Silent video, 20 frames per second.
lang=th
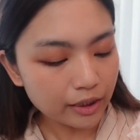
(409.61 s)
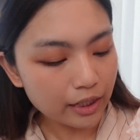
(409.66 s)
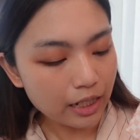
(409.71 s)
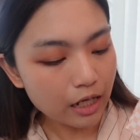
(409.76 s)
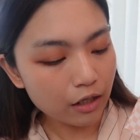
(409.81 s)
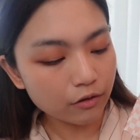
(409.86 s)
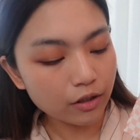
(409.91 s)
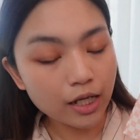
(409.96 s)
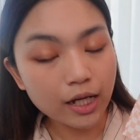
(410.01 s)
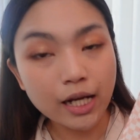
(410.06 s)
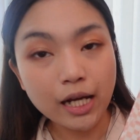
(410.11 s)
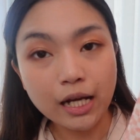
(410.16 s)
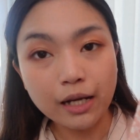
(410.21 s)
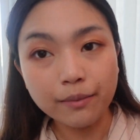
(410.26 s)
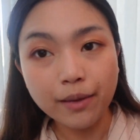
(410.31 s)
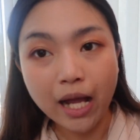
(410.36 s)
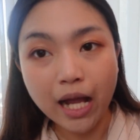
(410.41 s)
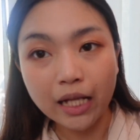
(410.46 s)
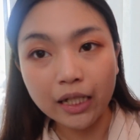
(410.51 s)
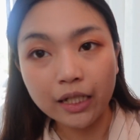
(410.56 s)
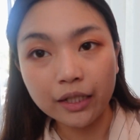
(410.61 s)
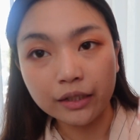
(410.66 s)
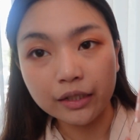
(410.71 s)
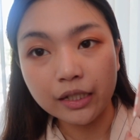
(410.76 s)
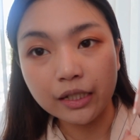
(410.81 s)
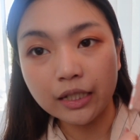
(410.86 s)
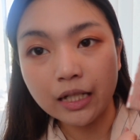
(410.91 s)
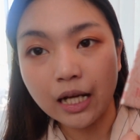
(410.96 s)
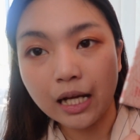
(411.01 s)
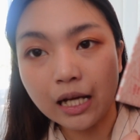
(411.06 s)
เสร็จแล้วนะคะพาเลต
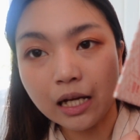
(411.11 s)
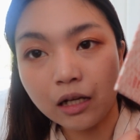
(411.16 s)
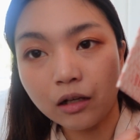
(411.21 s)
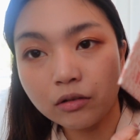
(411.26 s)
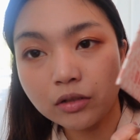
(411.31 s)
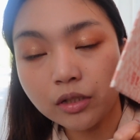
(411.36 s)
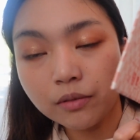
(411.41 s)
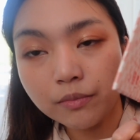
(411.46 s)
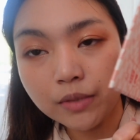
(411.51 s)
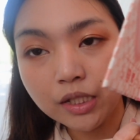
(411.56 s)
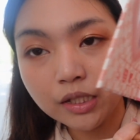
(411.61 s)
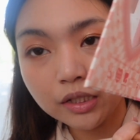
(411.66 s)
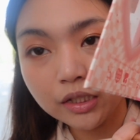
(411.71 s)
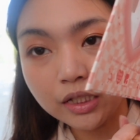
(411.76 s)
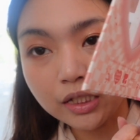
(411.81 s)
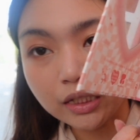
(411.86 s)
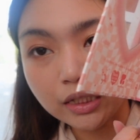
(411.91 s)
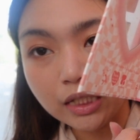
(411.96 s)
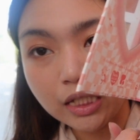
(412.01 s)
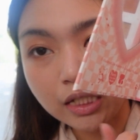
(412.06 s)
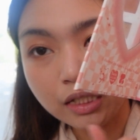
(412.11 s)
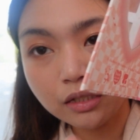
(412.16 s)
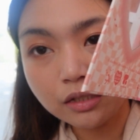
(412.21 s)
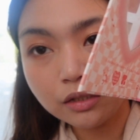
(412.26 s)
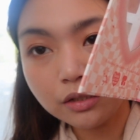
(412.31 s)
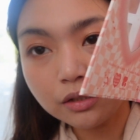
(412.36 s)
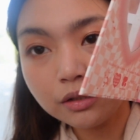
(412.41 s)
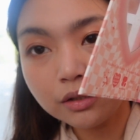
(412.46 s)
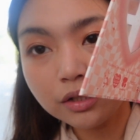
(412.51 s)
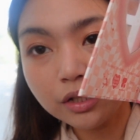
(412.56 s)
นี้นะคะ เขาจะมีสีนี้
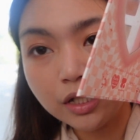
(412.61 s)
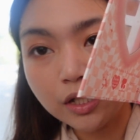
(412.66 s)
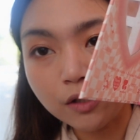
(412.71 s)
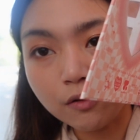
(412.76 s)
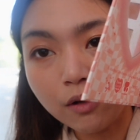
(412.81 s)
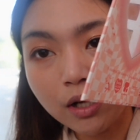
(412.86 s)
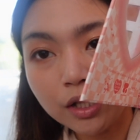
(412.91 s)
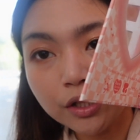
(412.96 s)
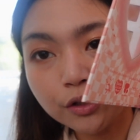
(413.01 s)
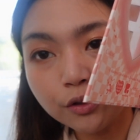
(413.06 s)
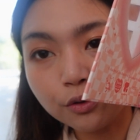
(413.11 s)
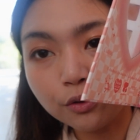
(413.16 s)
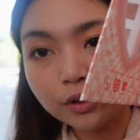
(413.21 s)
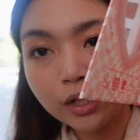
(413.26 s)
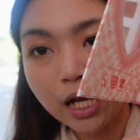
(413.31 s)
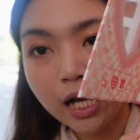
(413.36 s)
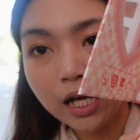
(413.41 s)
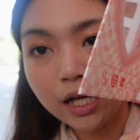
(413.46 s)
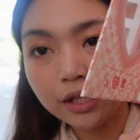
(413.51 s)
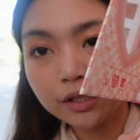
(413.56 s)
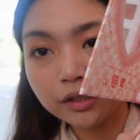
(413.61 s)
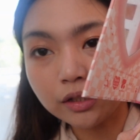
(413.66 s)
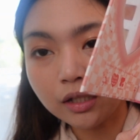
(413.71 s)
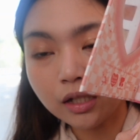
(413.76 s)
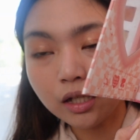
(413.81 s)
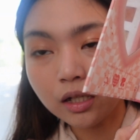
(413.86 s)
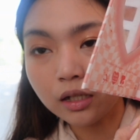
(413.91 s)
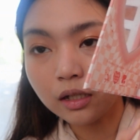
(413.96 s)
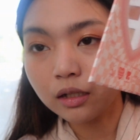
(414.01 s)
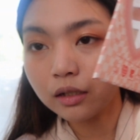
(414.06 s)
ชื่อสีว่าโซดาส
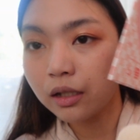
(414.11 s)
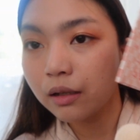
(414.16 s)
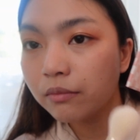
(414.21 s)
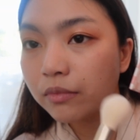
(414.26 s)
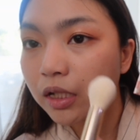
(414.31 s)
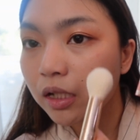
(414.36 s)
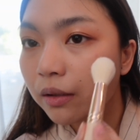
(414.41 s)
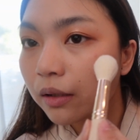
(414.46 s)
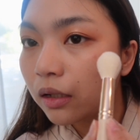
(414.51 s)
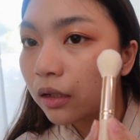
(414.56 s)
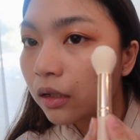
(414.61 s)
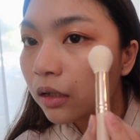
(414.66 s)
นะคะแกมจะ